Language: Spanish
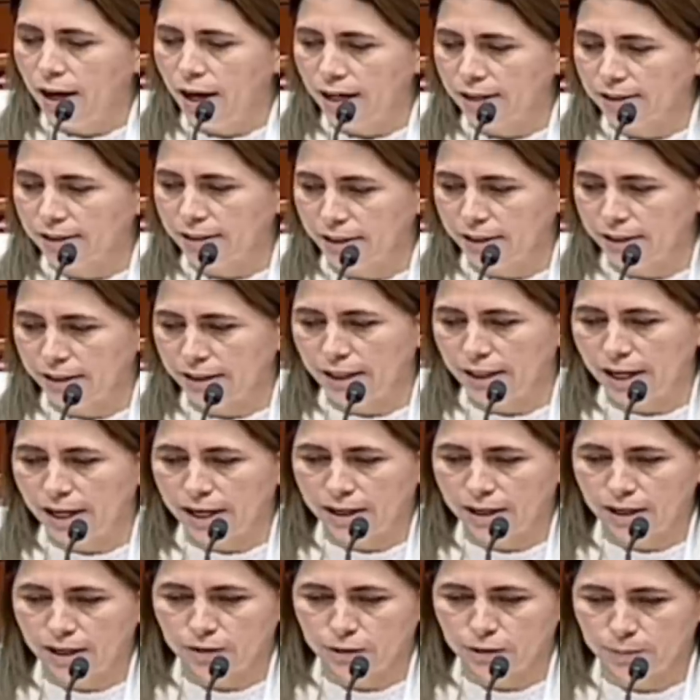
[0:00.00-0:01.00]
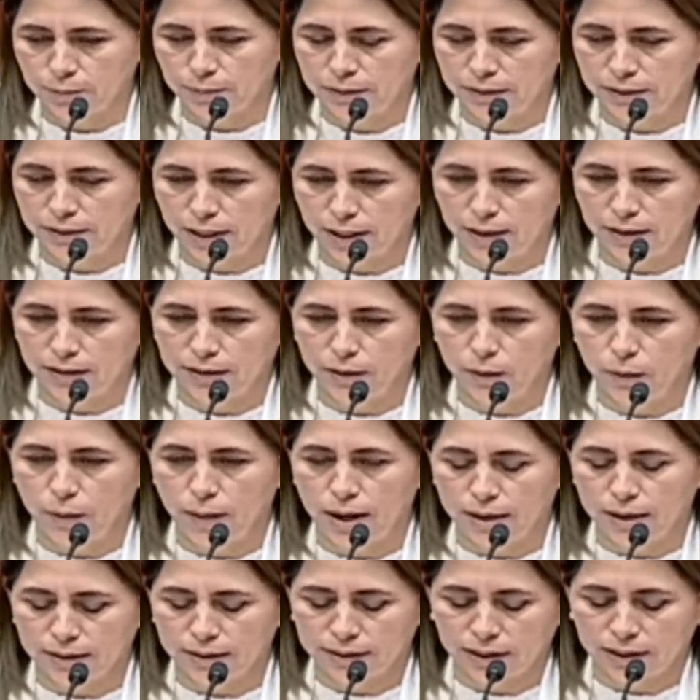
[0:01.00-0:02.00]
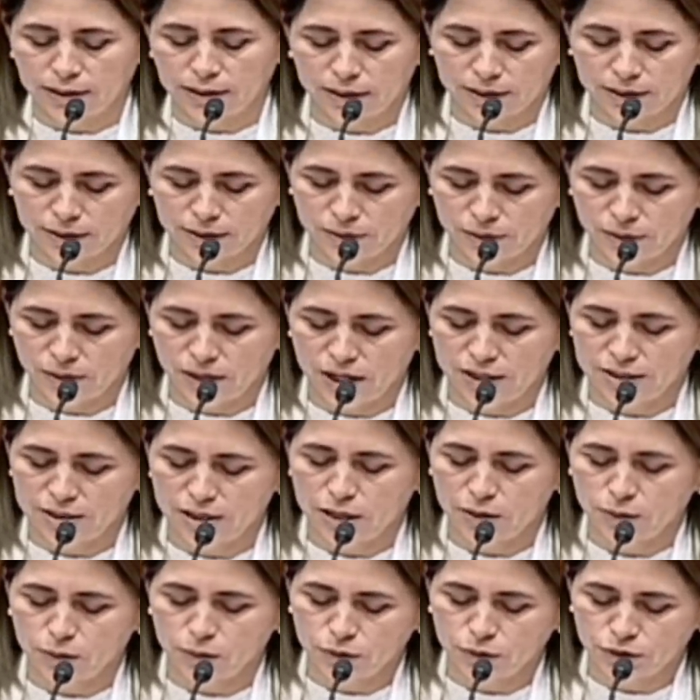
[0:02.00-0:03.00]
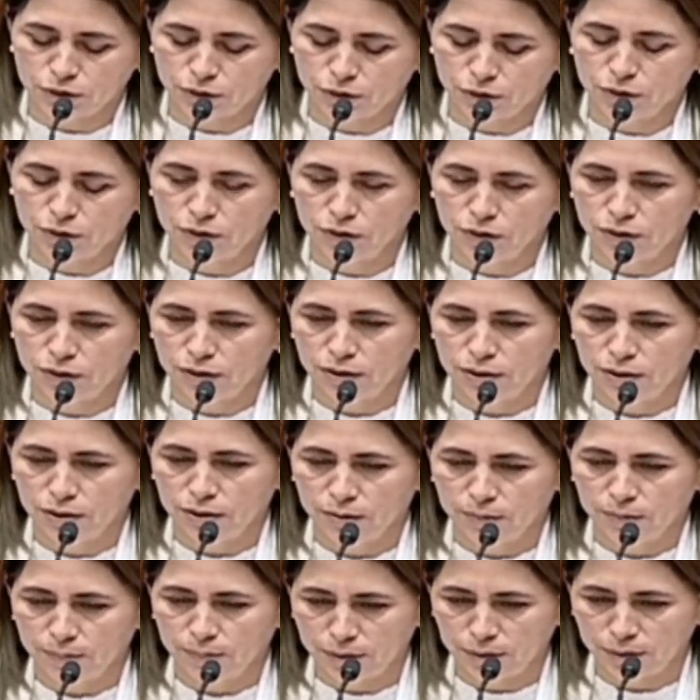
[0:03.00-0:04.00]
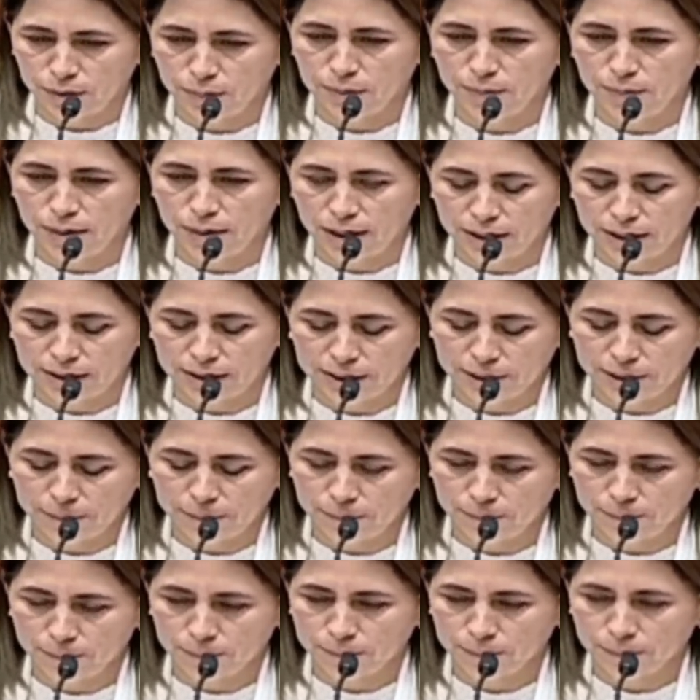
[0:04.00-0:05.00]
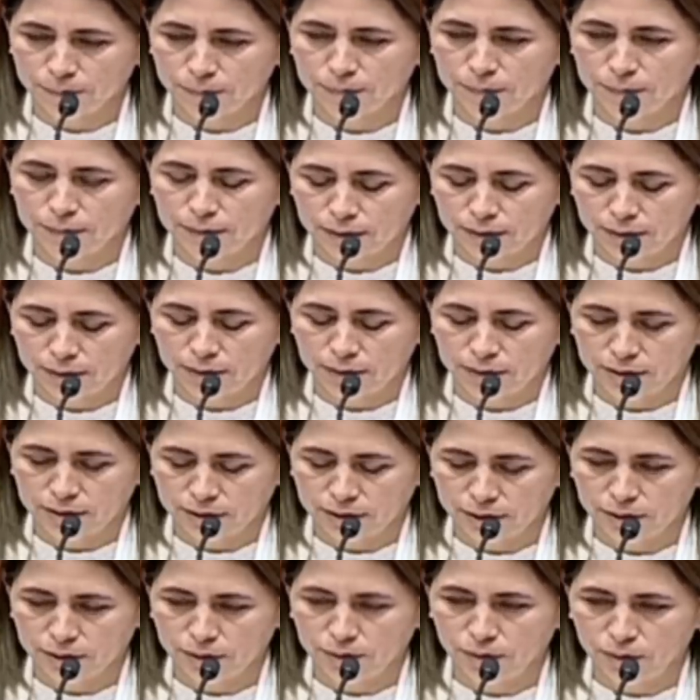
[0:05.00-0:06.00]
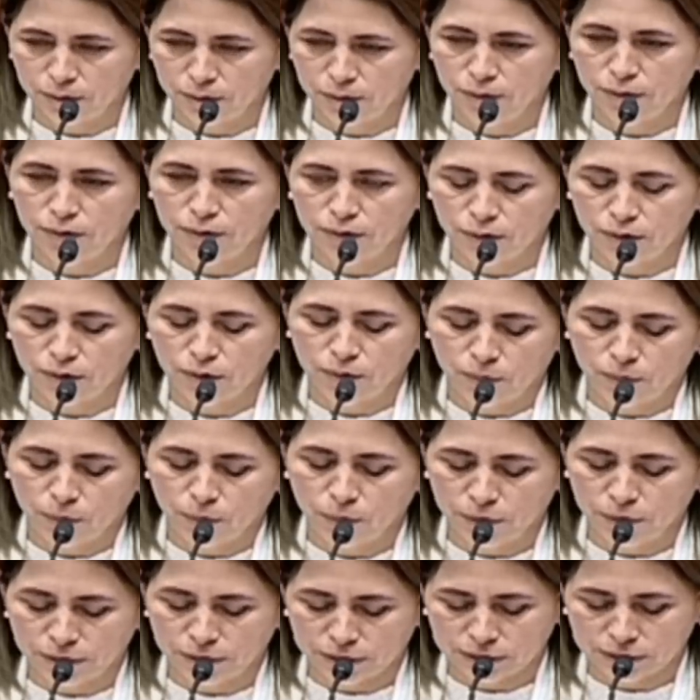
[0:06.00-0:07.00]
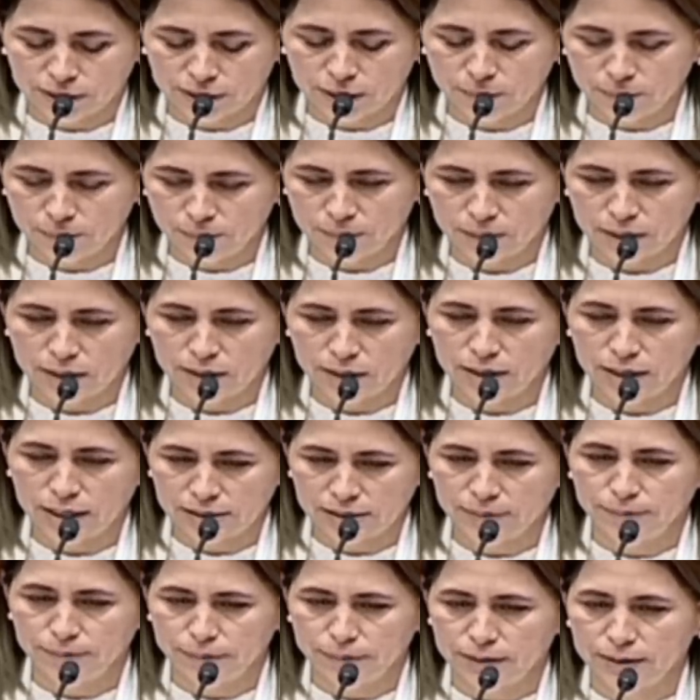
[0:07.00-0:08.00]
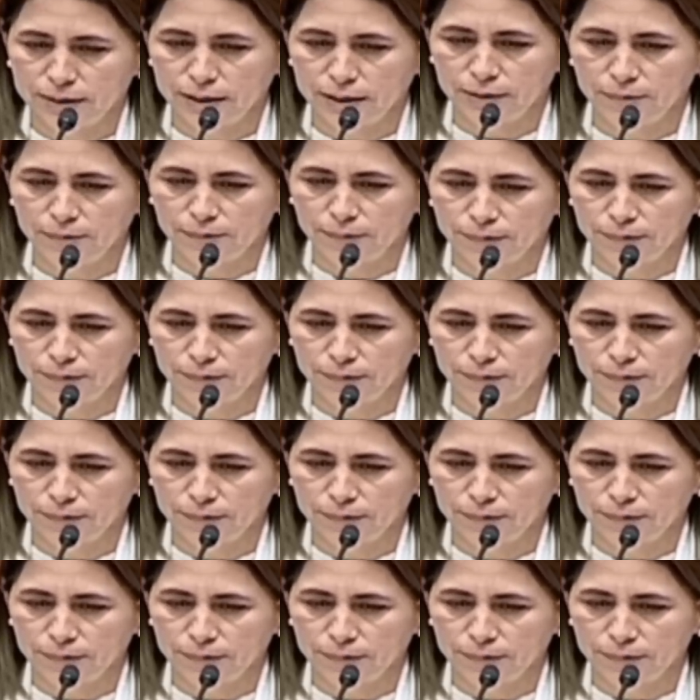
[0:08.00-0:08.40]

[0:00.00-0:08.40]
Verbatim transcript: hasta llegar al hospital de Huanta, en la región Ayacucho. Pero mi madre llegó muerta y ya sin vida.